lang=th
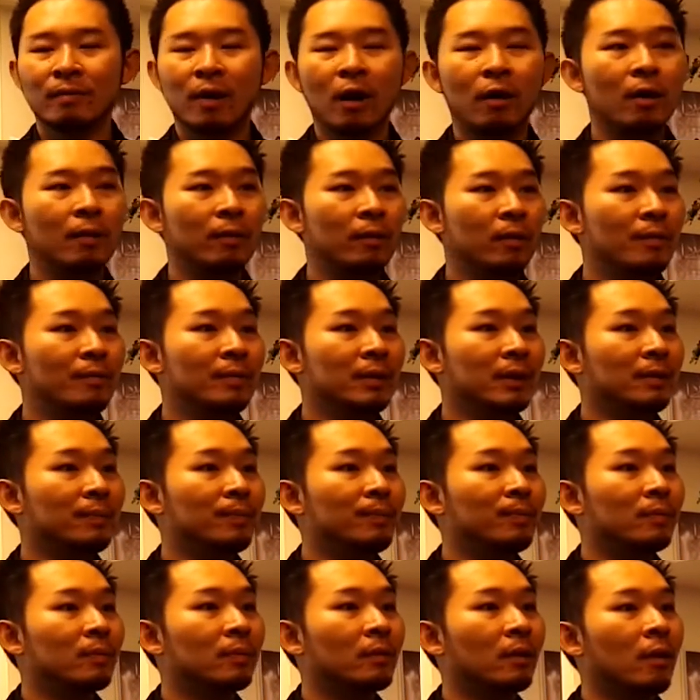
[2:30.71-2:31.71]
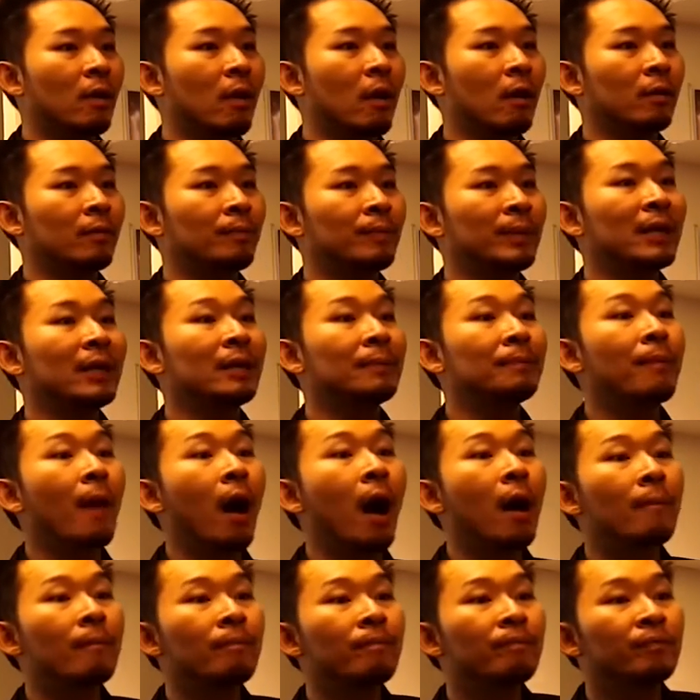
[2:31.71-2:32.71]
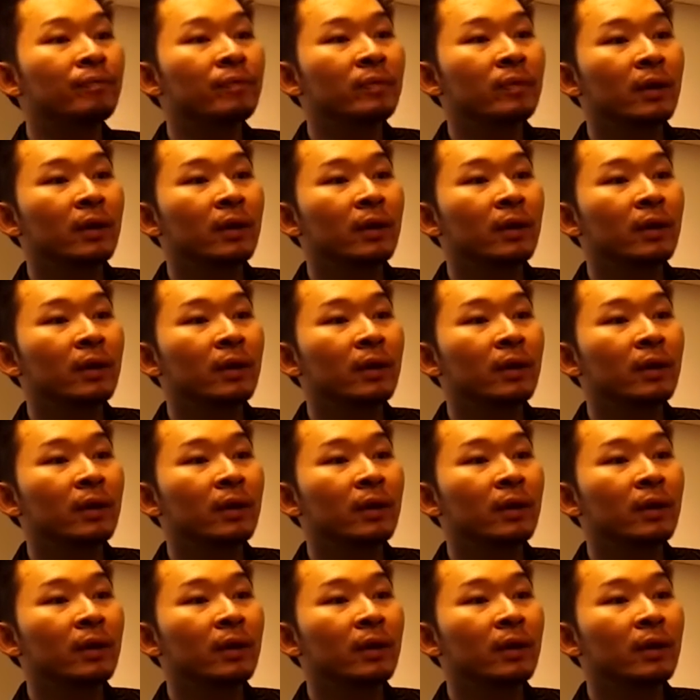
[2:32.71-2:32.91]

เพราะก็มีของพี่ป้อม